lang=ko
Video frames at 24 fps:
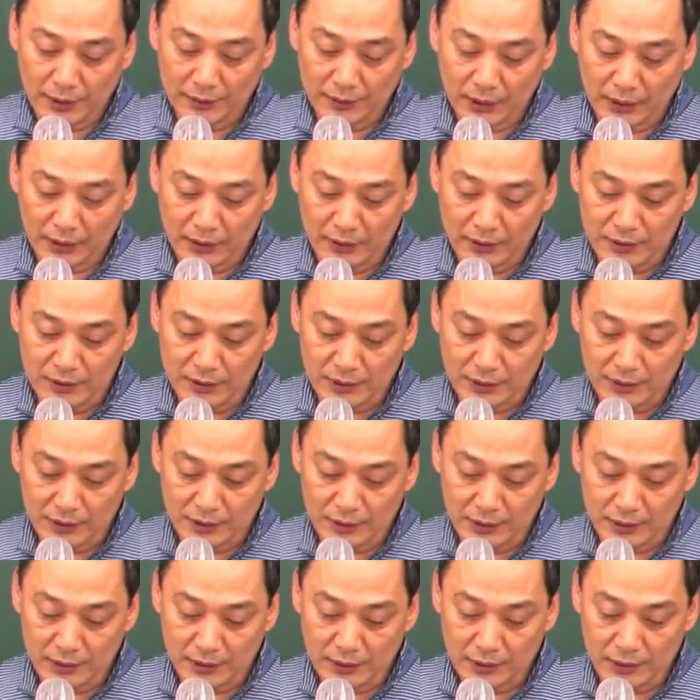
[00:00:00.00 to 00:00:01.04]
다른 지역
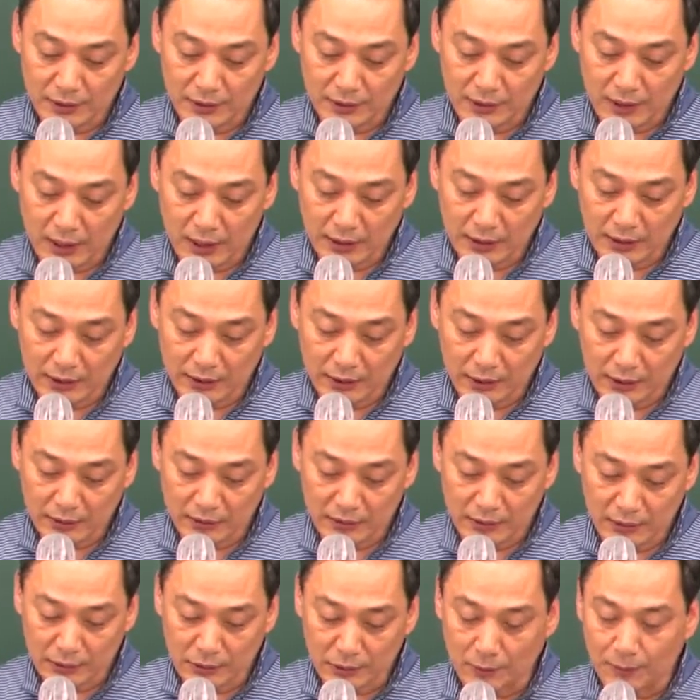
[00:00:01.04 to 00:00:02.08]
저기 가격이
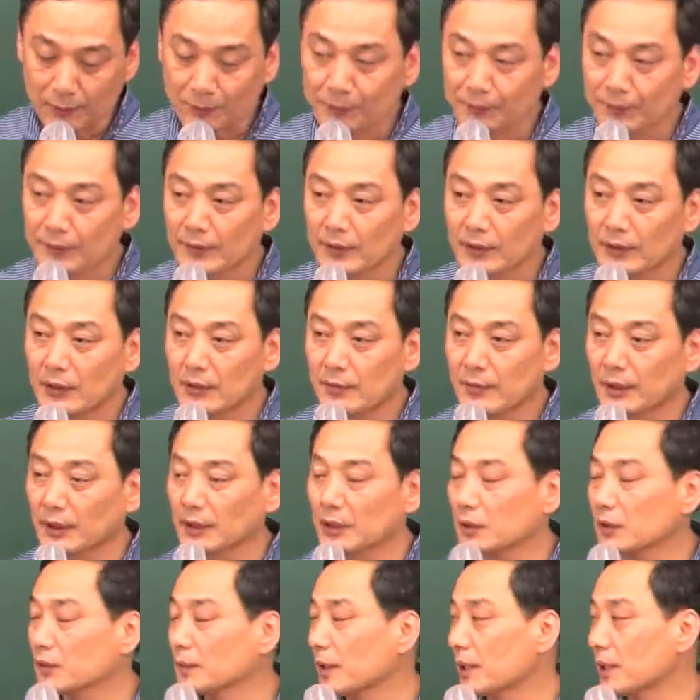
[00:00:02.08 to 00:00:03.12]
다른 거죠. 이 말은
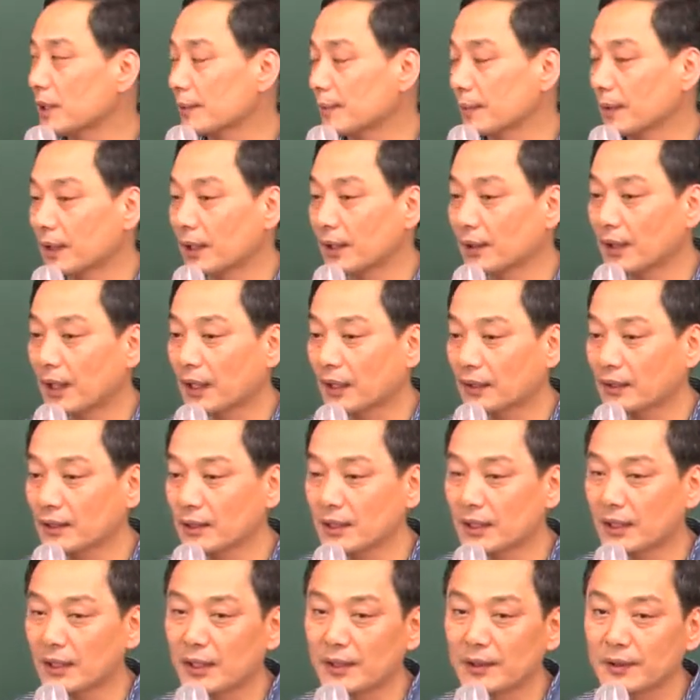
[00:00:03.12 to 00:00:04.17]
결국 뭐 있습니까? 다른
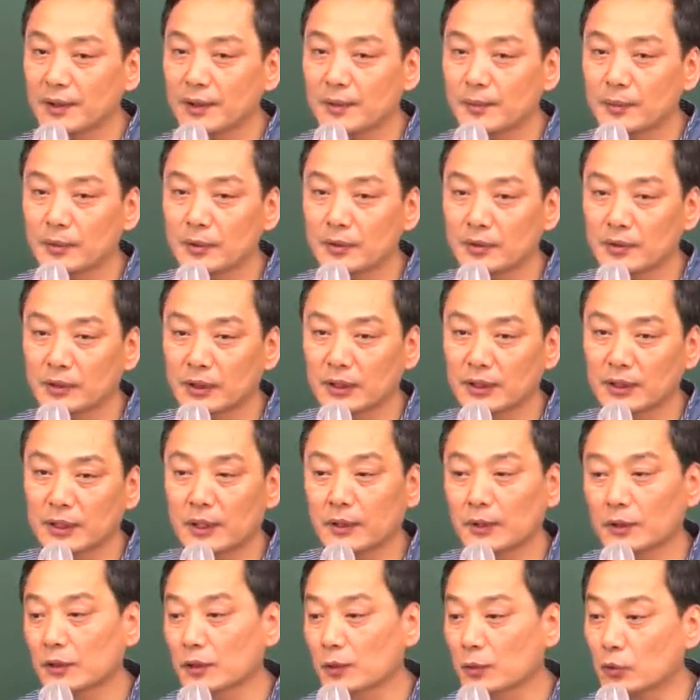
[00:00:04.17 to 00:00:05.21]
지역에 있는 물건이다.
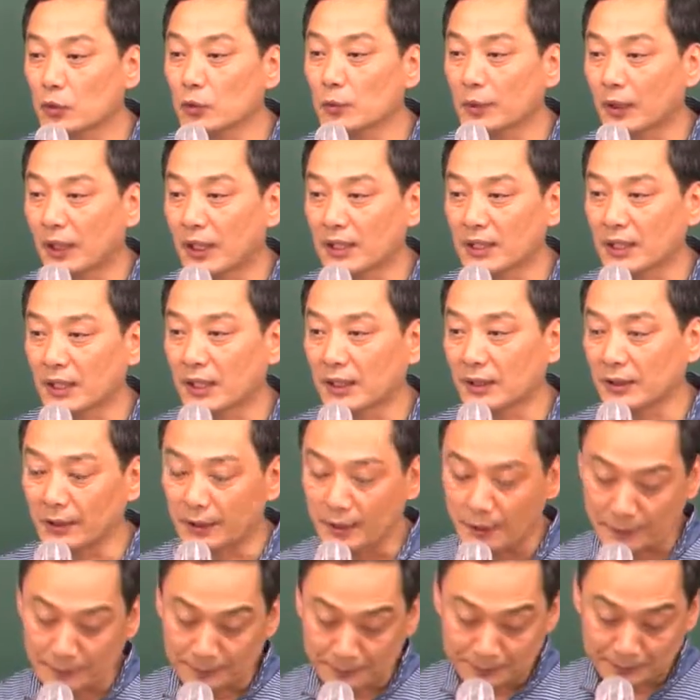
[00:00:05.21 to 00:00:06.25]
이렇게 좀 구분하시라는
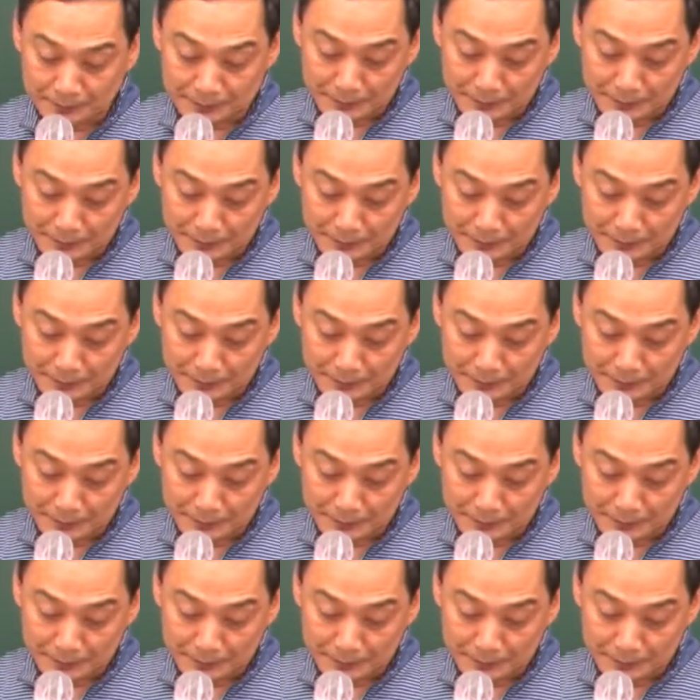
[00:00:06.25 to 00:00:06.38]
거예요.